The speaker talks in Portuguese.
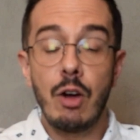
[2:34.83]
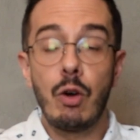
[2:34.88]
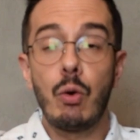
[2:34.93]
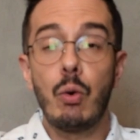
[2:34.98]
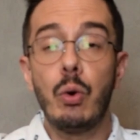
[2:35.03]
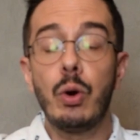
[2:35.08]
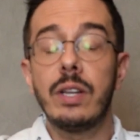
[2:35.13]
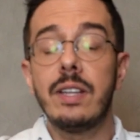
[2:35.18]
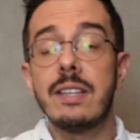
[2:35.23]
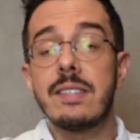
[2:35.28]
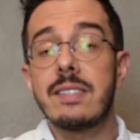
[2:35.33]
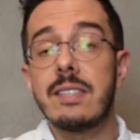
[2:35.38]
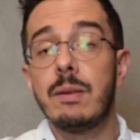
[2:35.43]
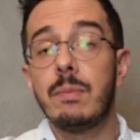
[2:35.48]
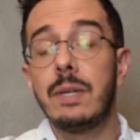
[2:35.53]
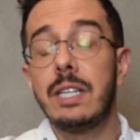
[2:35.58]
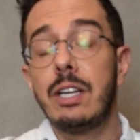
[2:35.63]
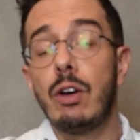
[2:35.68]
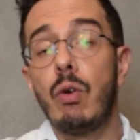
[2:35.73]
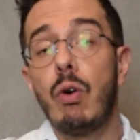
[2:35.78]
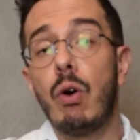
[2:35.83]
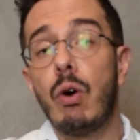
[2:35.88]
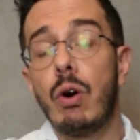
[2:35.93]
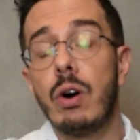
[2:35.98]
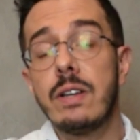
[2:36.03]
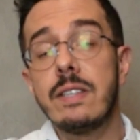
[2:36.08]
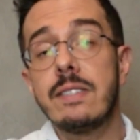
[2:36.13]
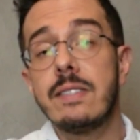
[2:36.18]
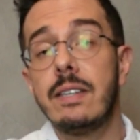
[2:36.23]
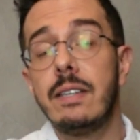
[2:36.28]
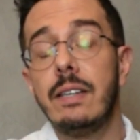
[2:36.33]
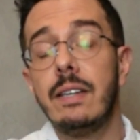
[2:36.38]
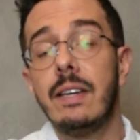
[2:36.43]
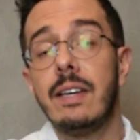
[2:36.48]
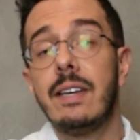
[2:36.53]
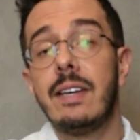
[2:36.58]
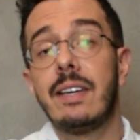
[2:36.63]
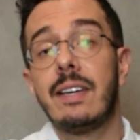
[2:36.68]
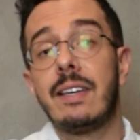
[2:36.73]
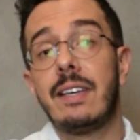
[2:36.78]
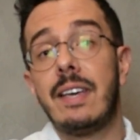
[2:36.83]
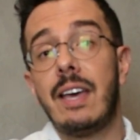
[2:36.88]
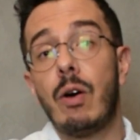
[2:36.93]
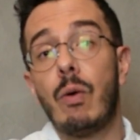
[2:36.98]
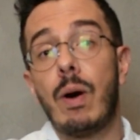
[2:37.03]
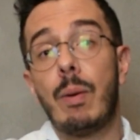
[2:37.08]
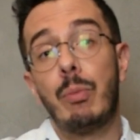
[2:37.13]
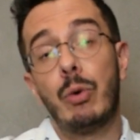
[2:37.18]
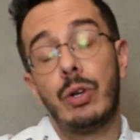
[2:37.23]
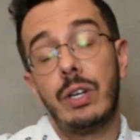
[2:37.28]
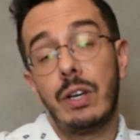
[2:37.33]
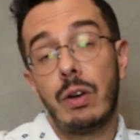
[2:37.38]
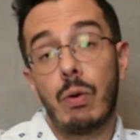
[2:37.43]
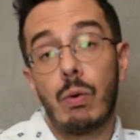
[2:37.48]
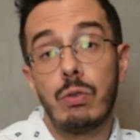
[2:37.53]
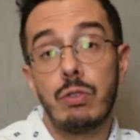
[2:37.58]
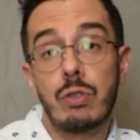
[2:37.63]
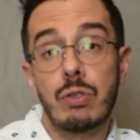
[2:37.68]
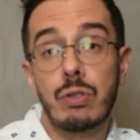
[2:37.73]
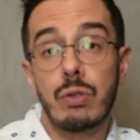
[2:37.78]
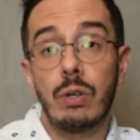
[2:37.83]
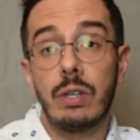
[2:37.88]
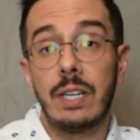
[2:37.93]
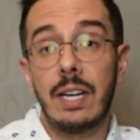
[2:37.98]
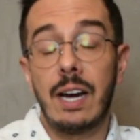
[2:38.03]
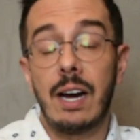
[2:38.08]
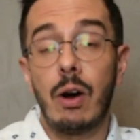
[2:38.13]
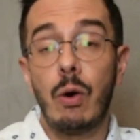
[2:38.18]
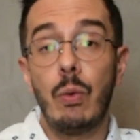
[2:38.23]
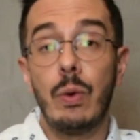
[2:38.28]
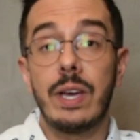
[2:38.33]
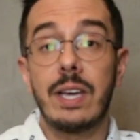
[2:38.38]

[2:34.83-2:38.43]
Cor da semana é o rosa, que é o amor incondicional,